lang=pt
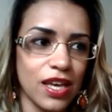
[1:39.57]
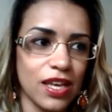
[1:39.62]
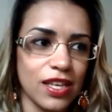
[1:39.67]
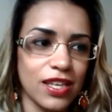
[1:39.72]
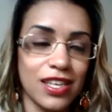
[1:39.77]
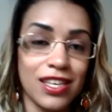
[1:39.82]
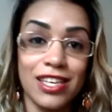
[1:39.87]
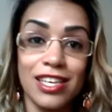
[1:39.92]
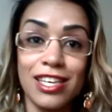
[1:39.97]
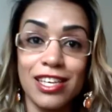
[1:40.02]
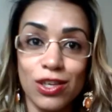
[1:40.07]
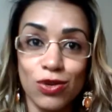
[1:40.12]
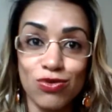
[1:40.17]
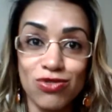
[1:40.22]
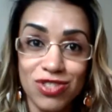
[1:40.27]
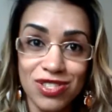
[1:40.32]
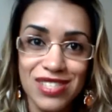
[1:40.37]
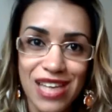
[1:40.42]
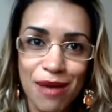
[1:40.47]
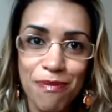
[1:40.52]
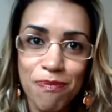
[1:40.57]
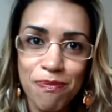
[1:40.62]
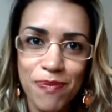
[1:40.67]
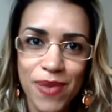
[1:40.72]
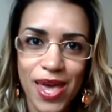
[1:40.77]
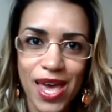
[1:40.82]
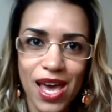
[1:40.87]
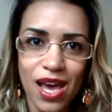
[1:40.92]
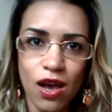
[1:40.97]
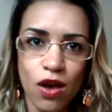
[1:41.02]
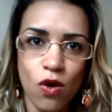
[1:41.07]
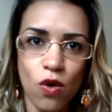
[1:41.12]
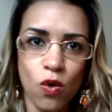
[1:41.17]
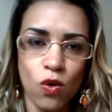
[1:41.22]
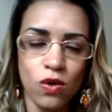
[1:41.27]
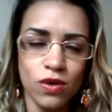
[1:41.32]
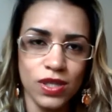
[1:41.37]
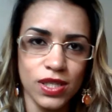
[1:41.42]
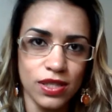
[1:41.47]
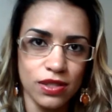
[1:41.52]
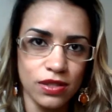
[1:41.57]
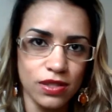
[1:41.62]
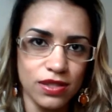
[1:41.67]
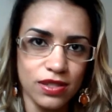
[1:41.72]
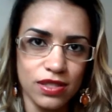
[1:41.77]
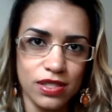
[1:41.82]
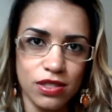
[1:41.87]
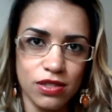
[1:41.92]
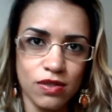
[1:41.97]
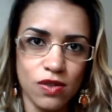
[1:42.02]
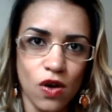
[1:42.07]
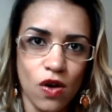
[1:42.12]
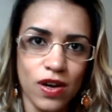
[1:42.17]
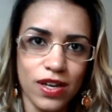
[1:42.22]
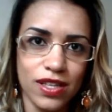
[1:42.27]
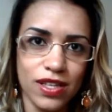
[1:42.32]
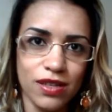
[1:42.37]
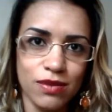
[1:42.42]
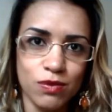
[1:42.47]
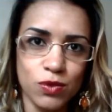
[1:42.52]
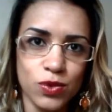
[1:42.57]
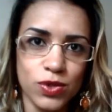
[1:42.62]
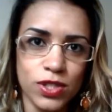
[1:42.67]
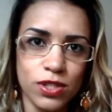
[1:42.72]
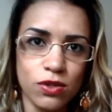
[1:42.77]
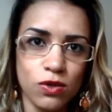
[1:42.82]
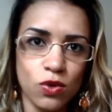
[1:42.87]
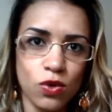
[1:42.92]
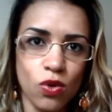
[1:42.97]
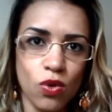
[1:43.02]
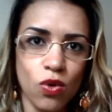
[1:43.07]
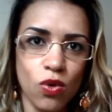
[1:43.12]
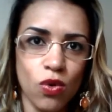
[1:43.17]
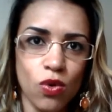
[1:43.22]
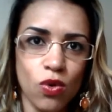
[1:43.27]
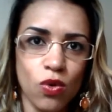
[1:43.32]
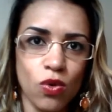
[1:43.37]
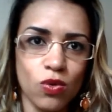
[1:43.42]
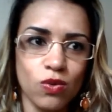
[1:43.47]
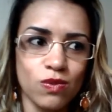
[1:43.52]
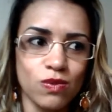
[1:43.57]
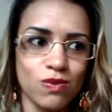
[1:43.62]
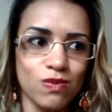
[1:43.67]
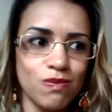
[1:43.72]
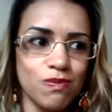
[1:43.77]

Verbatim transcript: que em que o desapego se torna muito